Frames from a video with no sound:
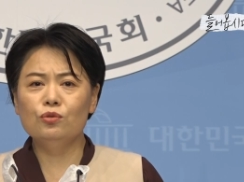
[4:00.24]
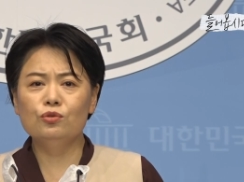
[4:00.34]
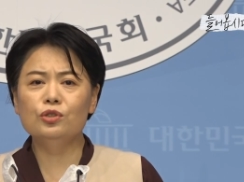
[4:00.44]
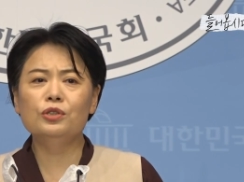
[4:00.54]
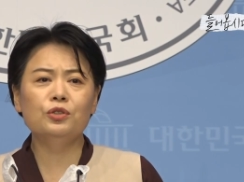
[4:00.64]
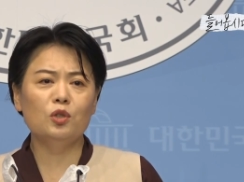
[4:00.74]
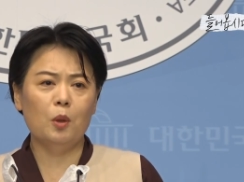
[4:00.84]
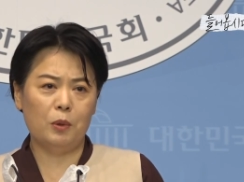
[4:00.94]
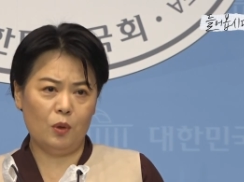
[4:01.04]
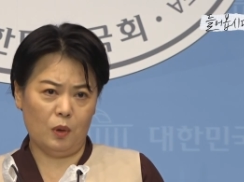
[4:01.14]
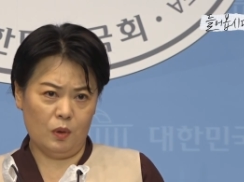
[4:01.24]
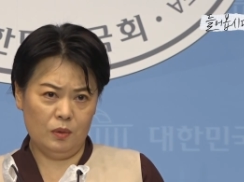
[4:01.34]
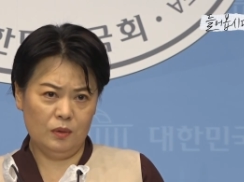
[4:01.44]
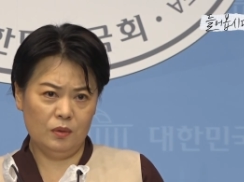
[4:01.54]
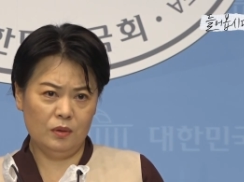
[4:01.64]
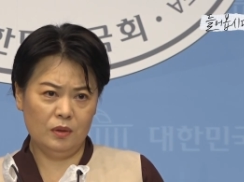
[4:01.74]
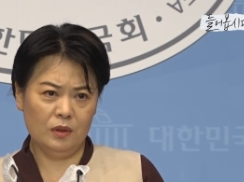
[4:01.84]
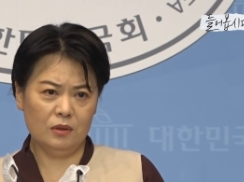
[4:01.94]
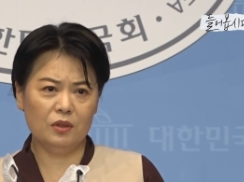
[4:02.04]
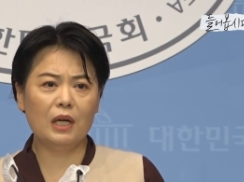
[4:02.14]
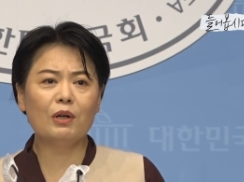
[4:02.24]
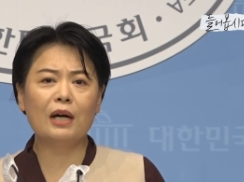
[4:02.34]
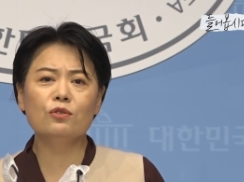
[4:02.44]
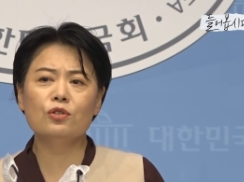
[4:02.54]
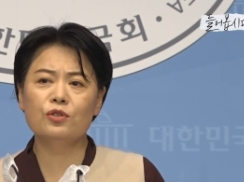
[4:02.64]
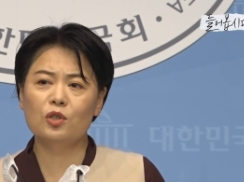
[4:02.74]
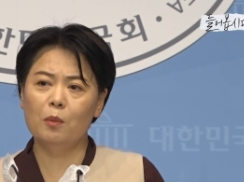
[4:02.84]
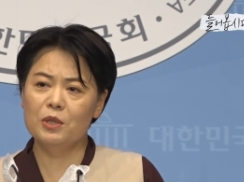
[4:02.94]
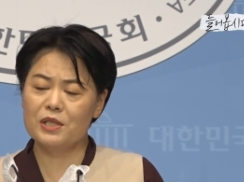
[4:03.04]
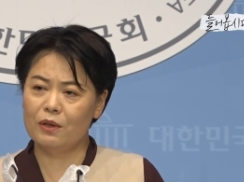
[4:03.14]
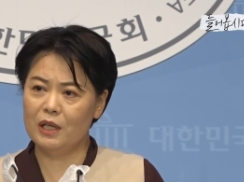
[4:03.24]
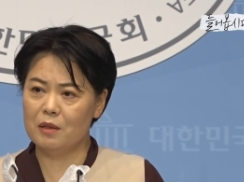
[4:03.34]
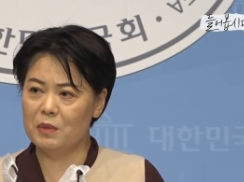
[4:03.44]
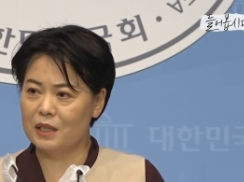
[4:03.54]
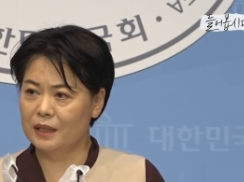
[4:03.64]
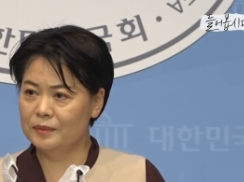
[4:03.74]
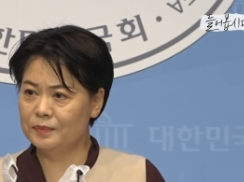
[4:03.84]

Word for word: 웃을 수도 없고 그렇다고 안 웃을 수도 없는 상황입니다.